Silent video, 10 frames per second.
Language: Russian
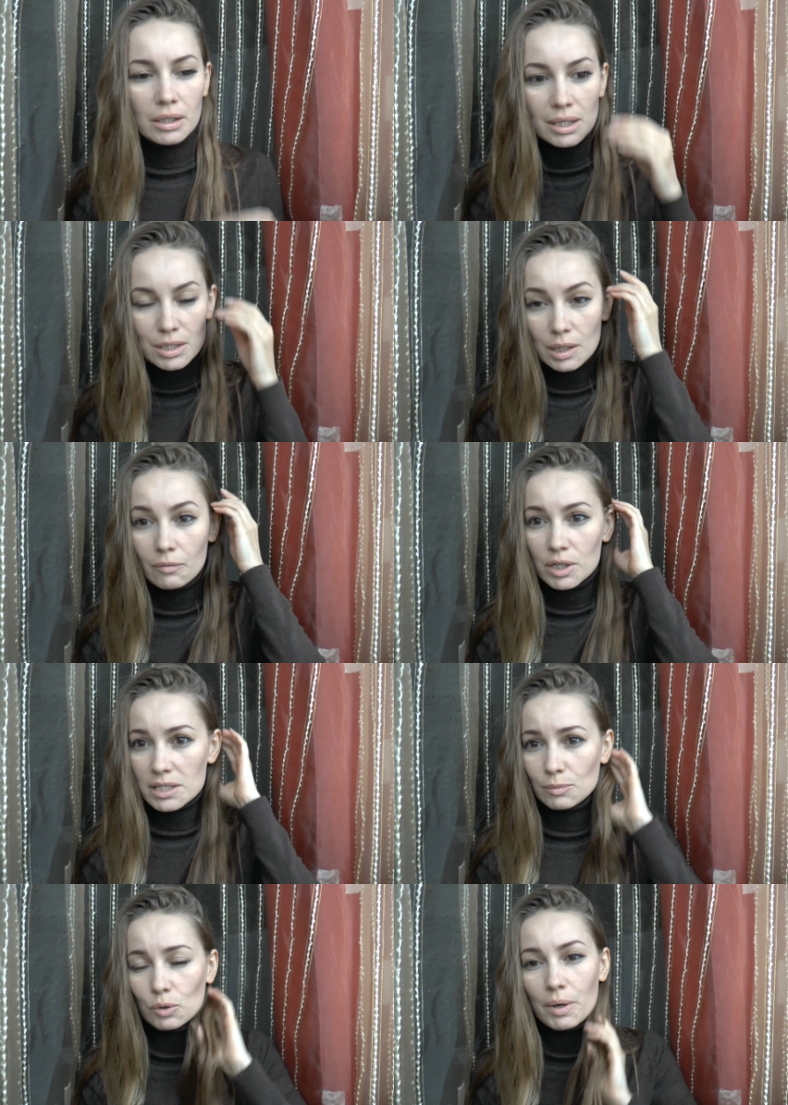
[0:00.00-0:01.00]
Я с
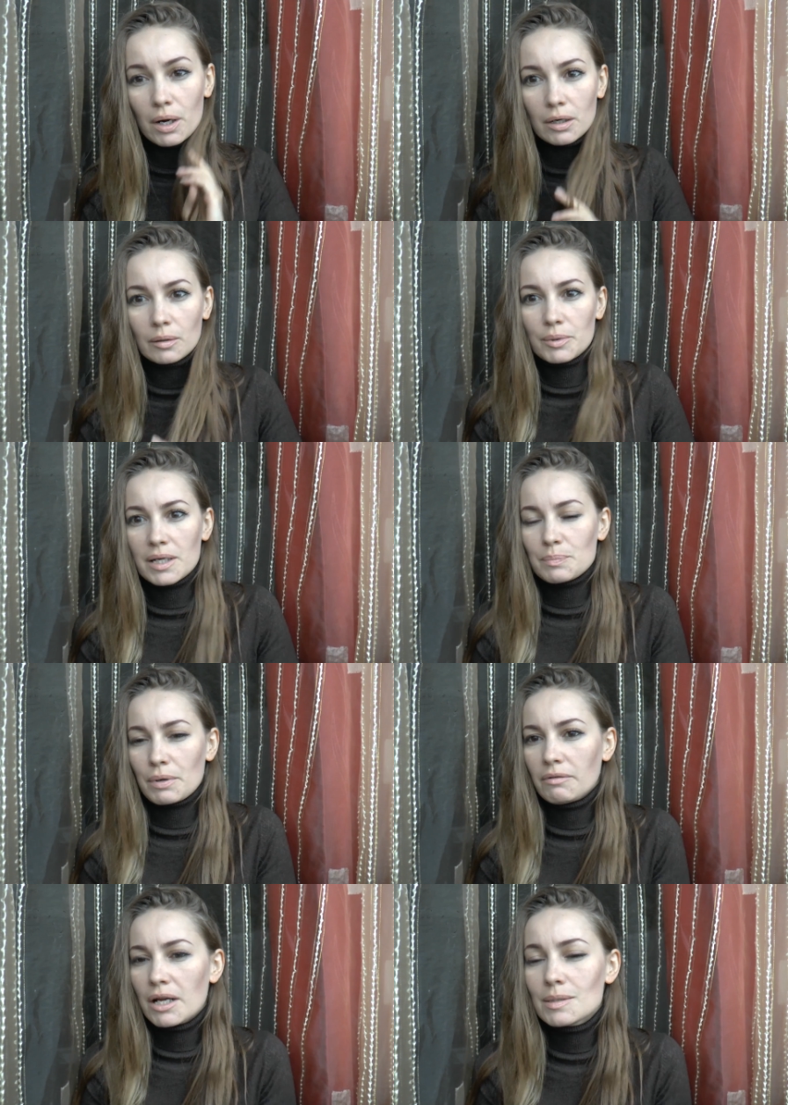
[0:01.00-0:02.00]
удовольствием, но пока как бы я
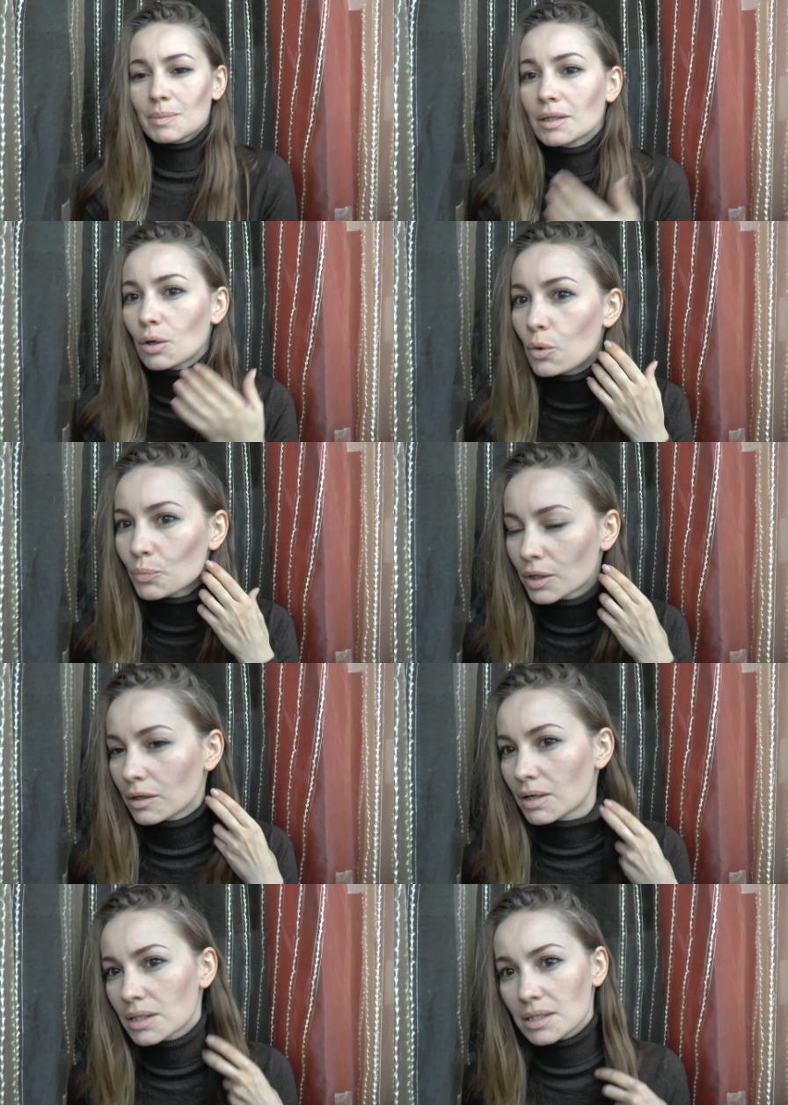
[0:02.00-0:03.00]
справляюсь, у меня однокомнатная
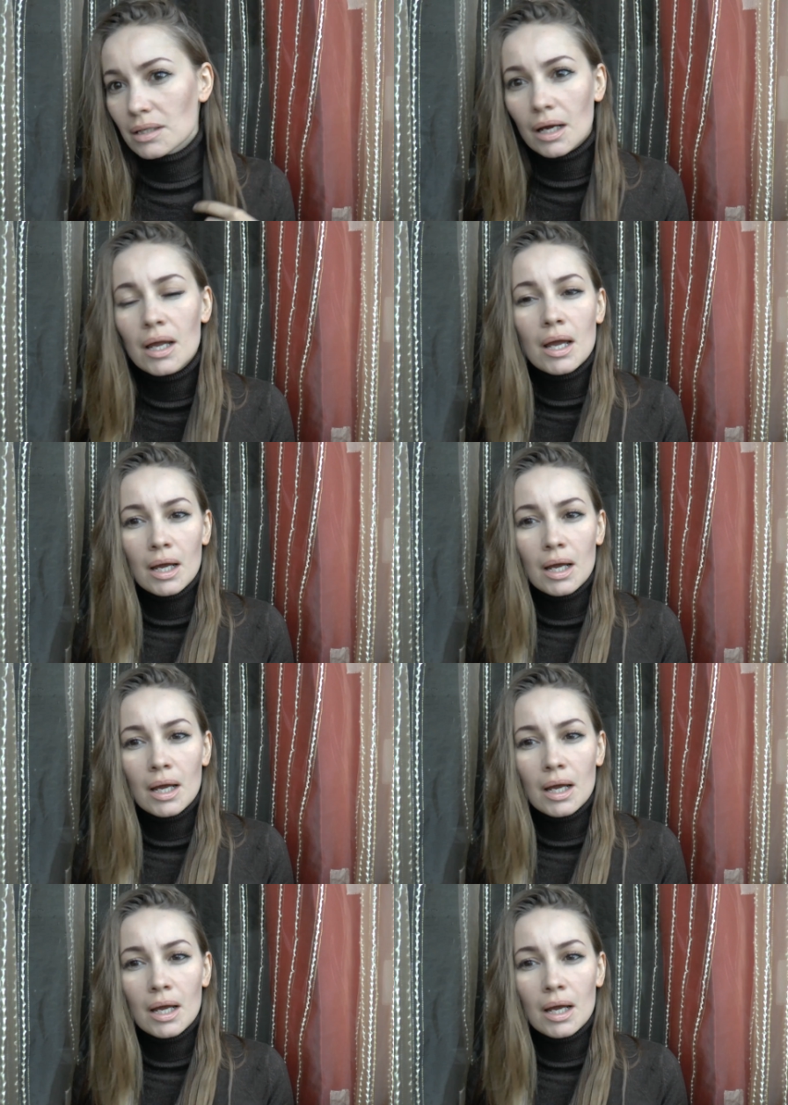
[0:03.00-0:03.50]
квартира,